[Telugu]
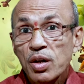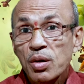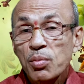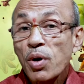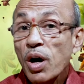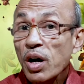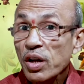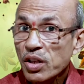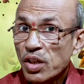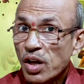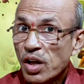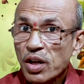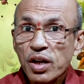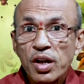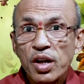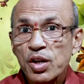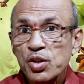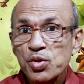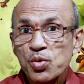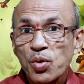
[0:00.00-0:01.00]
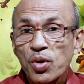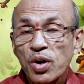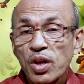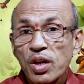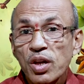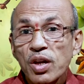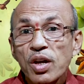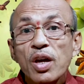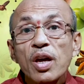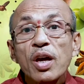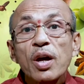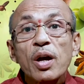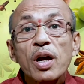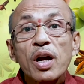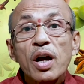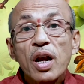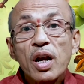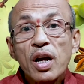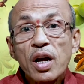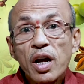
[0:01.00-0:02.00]
బాగా నిదానంగా రాసుకోండి
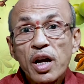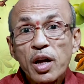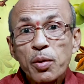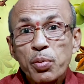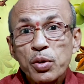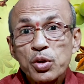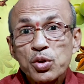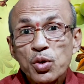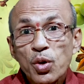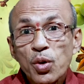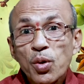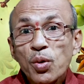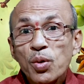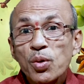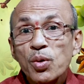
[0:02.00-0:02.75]
కరక్కాయ పెచ్చులు